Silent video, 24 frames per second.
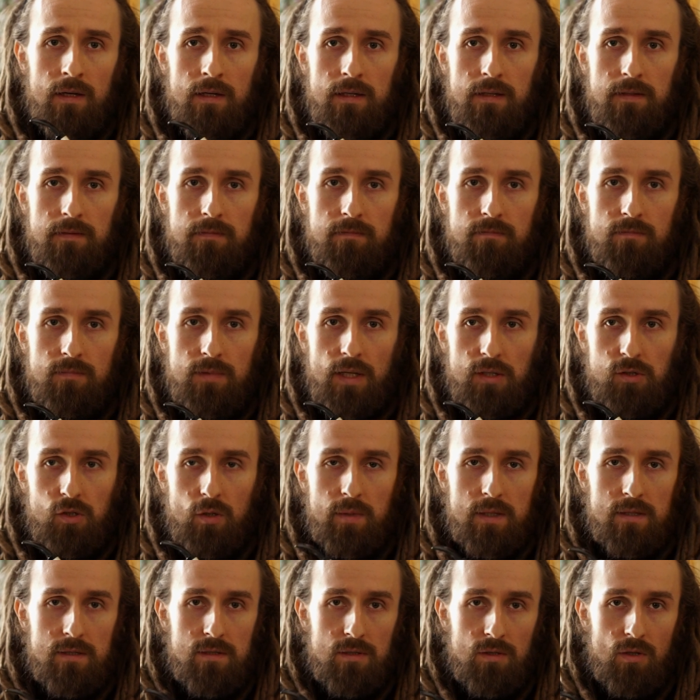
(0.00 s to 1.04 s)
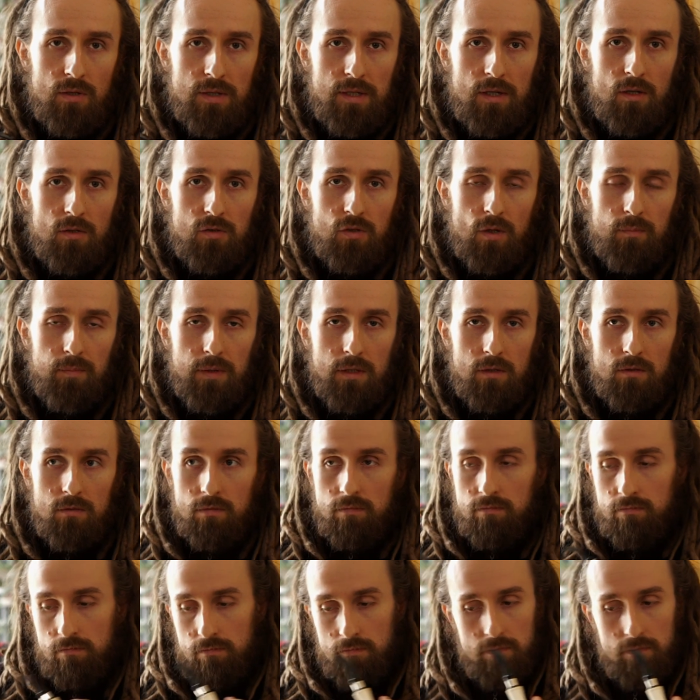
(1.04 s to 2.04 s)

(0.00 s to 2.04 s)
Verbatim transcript: E, natomiast co do tego toppingu,